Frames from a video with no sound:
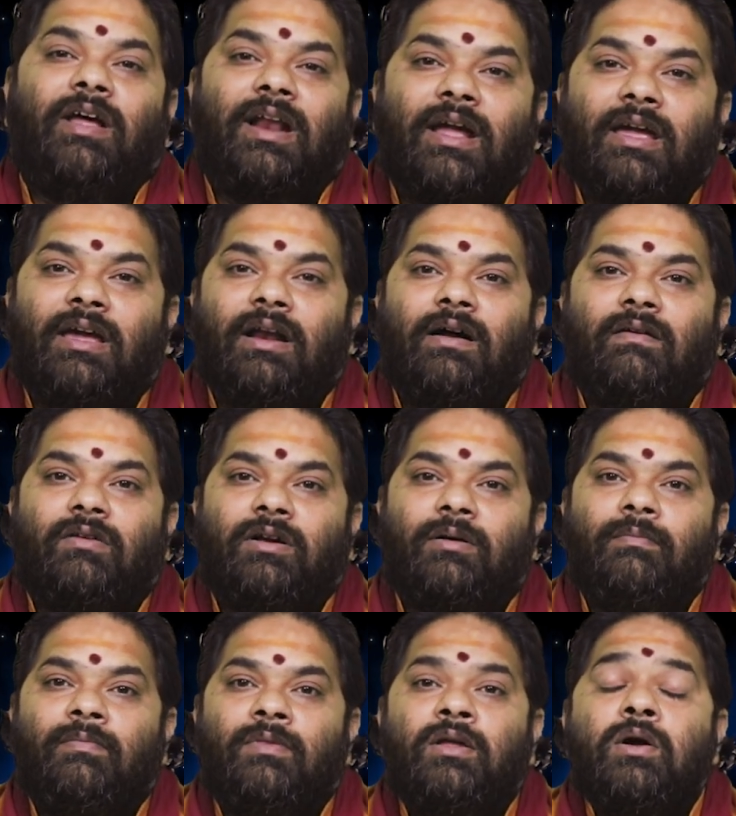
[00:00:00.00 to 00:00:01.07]
వెనక్కి
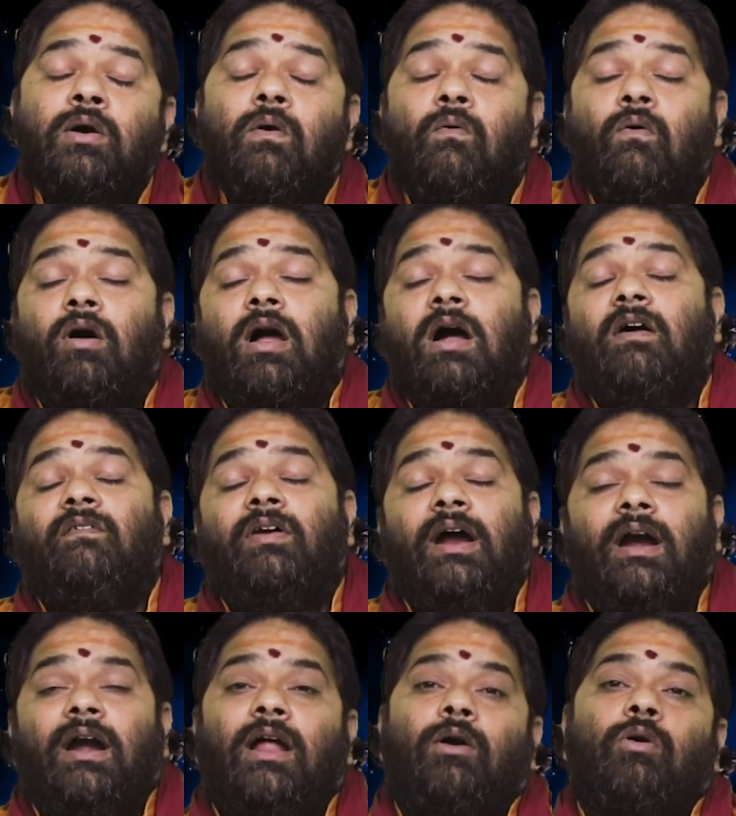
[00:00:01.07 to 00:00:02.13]
రావటం
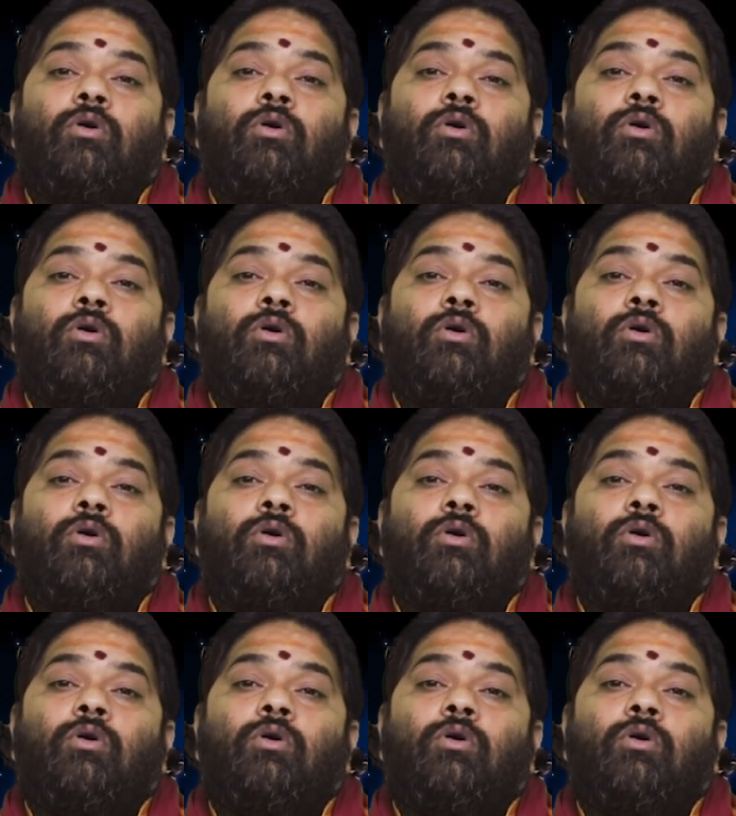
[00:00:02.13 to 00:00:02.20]
ఒకవేళ